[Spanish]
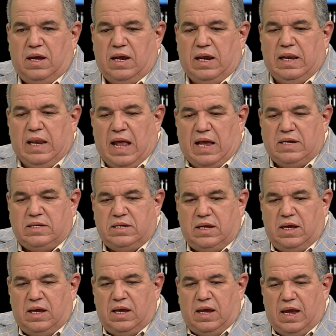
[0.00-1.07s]

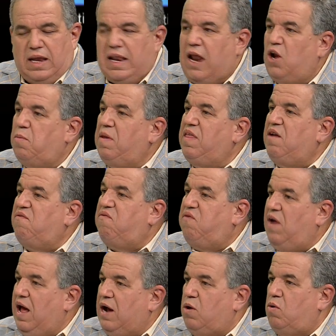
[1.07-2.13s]
nace en la Loma del
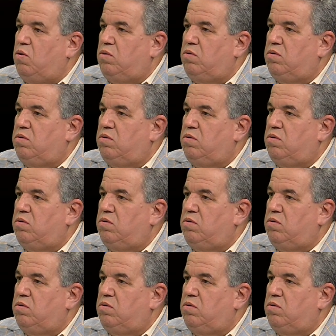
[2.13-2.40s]
Flaco,